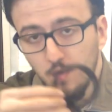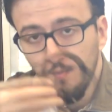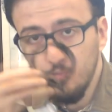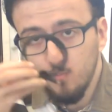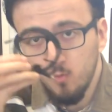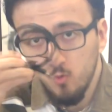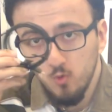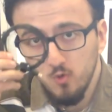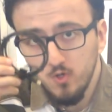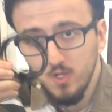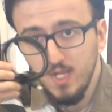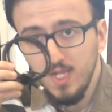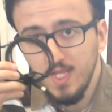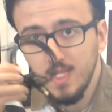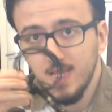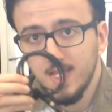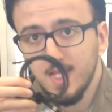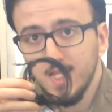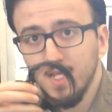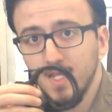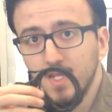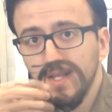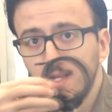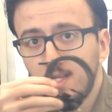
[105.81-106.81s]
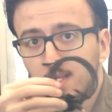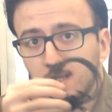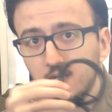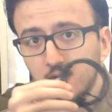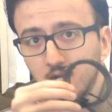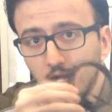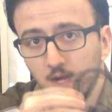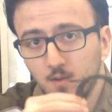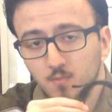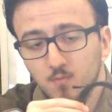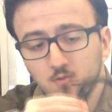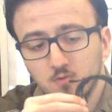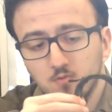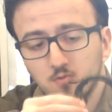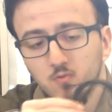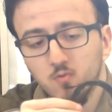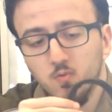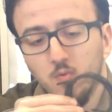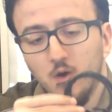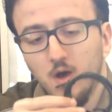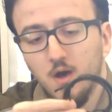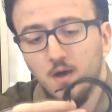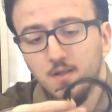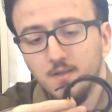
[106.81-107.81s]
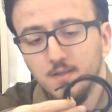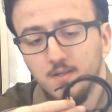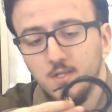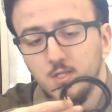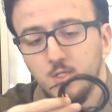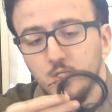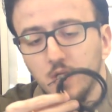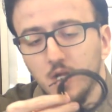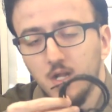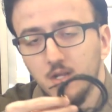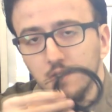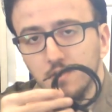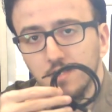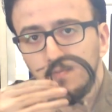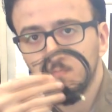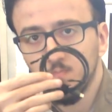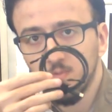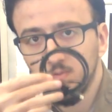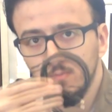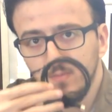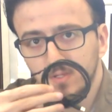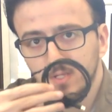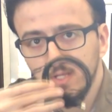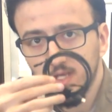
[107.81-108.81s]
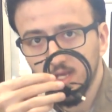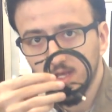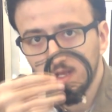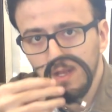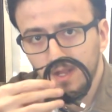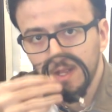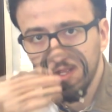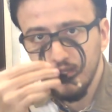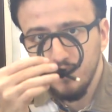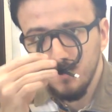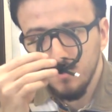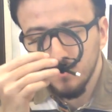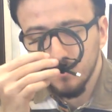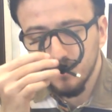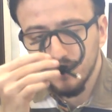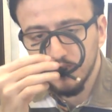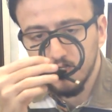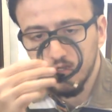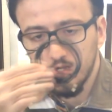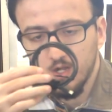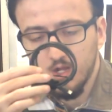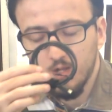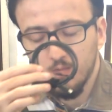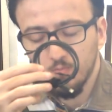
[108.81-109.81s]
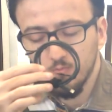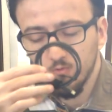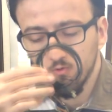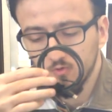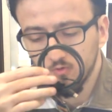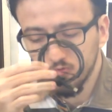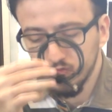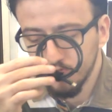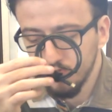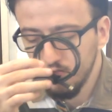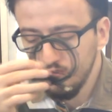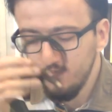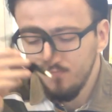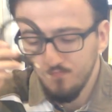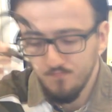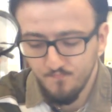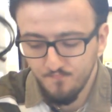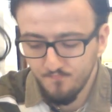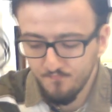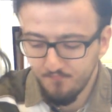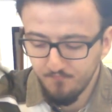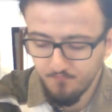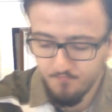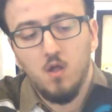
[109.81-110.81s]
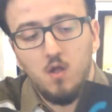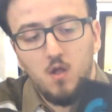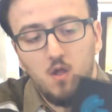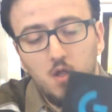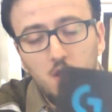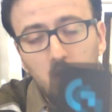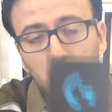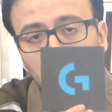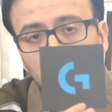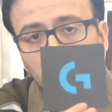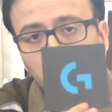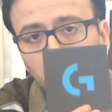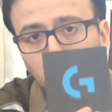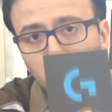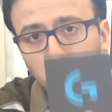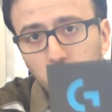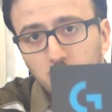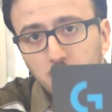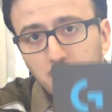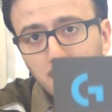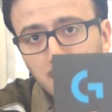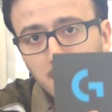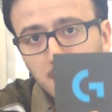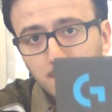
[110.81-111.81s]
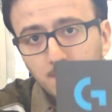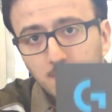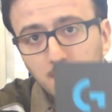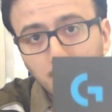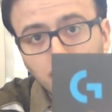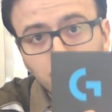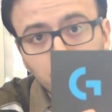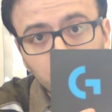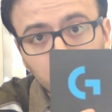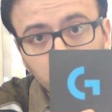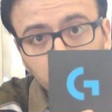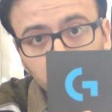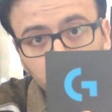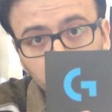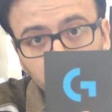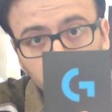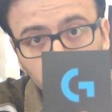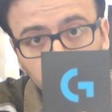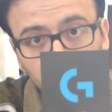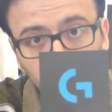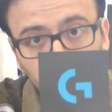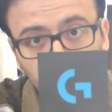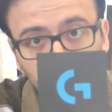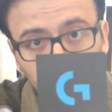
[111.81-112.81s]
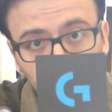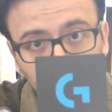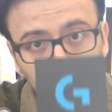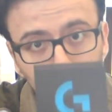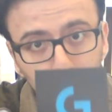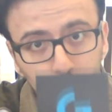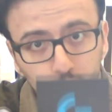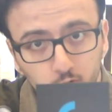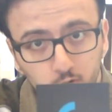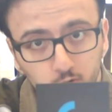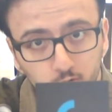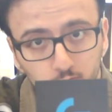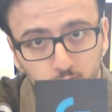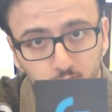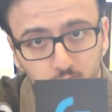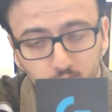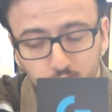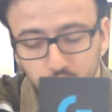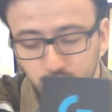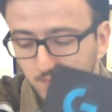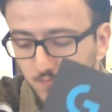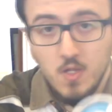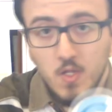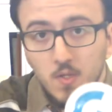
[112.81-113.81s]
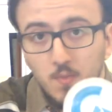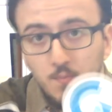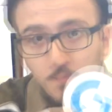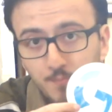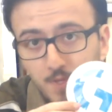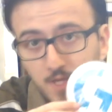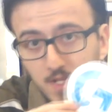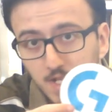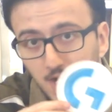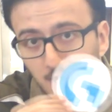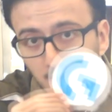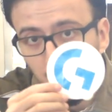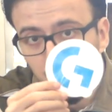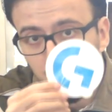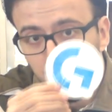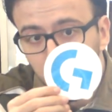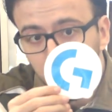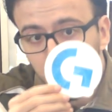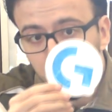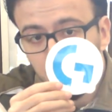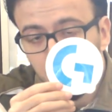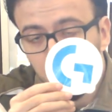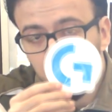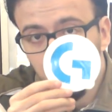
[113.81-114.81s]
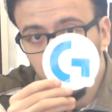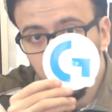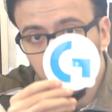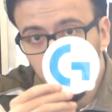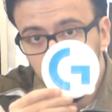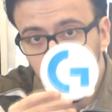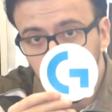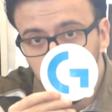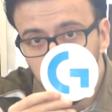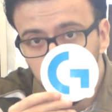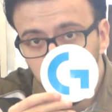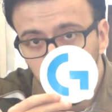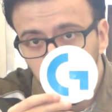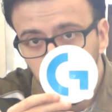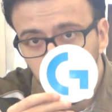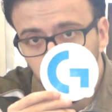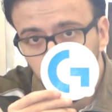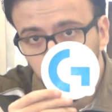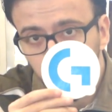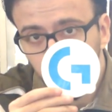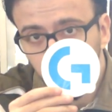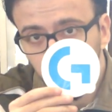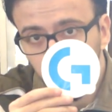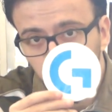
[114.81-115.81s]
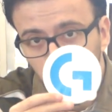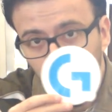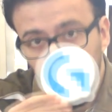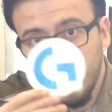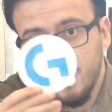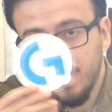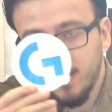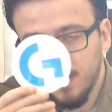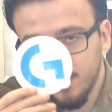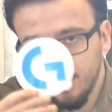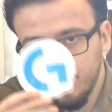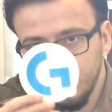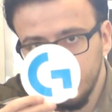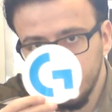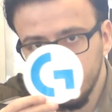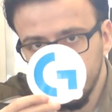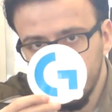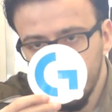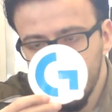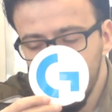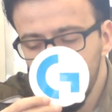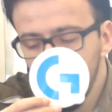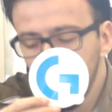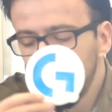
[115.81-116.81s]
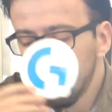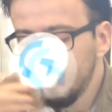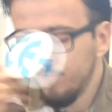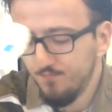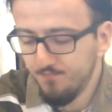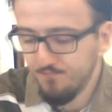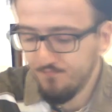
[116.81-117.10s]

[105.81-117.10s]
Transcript: Burada ise kablosuz fareyi şarj etmemize yarayan kablosu. Burada ise bir broşür, bir adet sticker yani yapıştırma